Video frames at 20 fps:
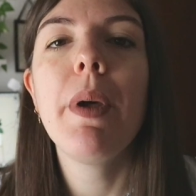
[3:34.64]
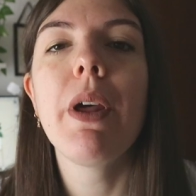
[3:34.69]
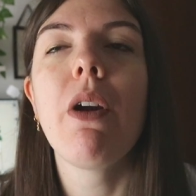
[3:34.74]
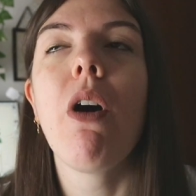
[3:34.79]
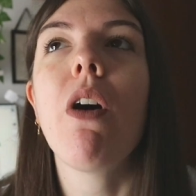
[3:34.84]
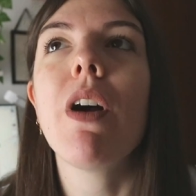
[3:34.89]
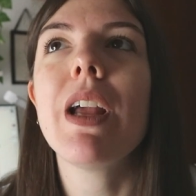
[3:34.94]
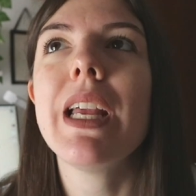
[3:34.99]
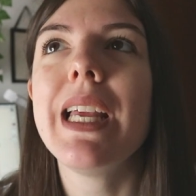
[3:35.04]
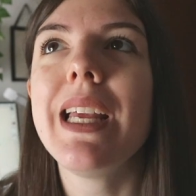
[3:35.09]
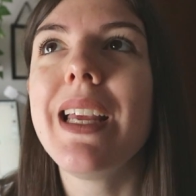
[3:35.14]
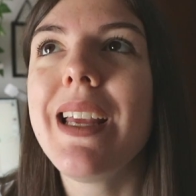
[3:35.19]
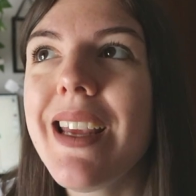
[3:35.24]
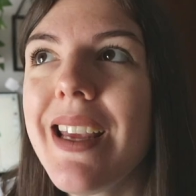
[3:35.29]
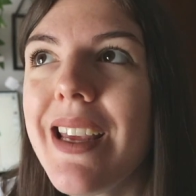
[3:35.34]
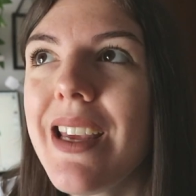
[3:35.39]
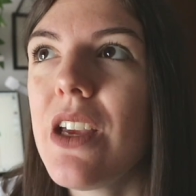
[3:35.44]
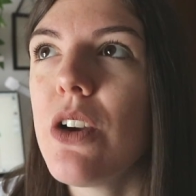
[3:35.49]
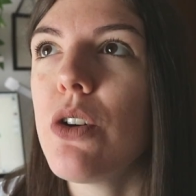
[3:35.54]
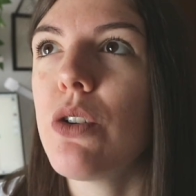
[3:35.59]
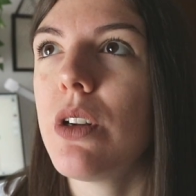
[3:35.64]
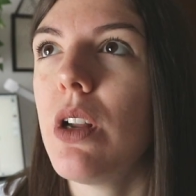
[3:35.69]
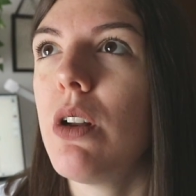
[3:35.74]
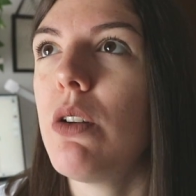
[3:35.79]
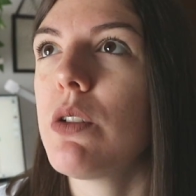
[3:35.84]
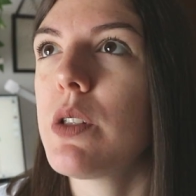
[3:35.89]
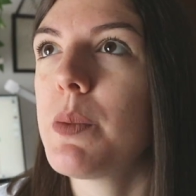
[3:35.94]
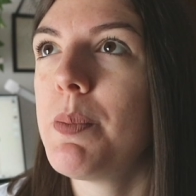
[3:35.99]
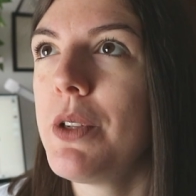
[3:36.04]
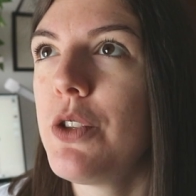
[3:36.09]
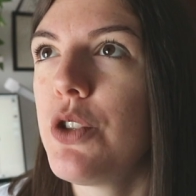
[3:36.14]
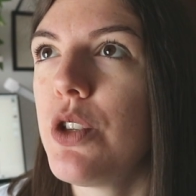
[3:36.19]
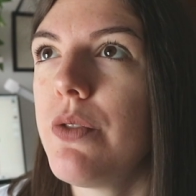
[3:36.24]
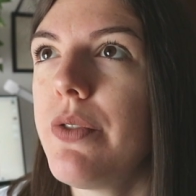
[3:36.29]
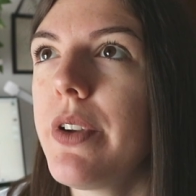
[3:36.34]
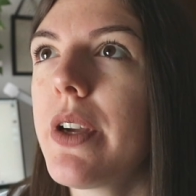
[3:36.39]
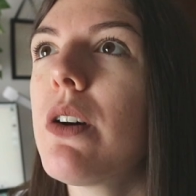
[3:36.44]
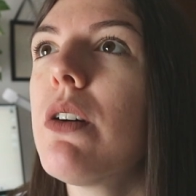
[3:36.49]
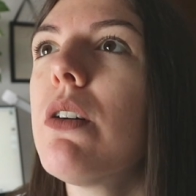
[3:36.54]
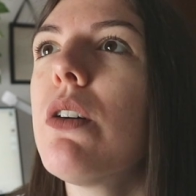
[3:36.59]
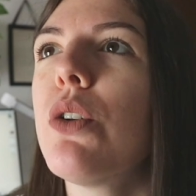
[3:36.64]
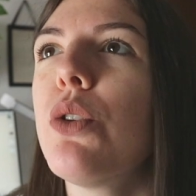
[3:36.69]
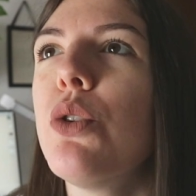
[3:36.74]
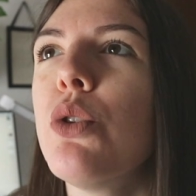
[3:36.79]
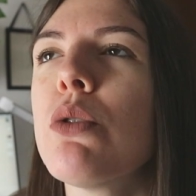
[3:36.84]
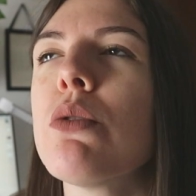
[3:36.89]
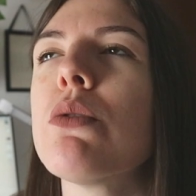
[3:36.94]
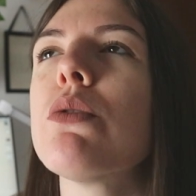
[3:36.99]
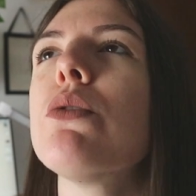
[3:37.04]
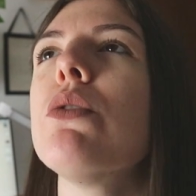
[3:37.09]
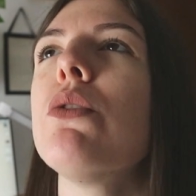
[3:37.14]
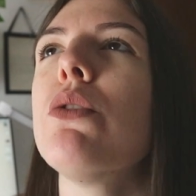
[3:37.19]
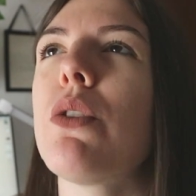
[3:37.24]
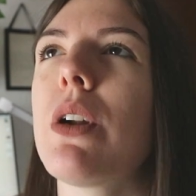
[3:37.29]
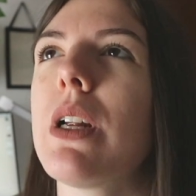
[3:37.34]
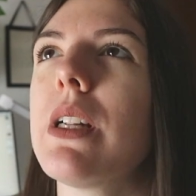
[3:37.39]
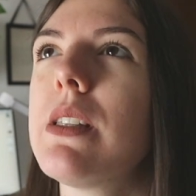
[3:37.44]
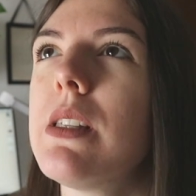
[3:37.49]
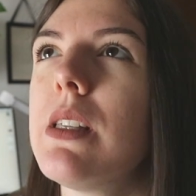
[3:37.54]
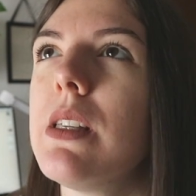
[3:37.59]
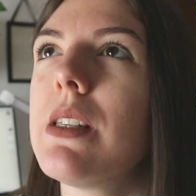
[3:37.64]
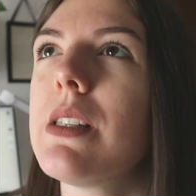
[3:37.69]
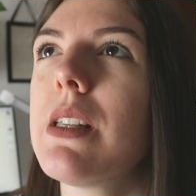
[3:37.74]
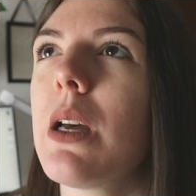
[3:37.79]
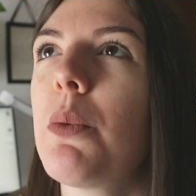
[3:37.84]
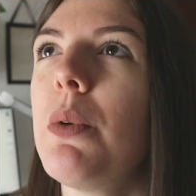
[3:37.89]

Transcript: Però io nello specifico non sono razzista,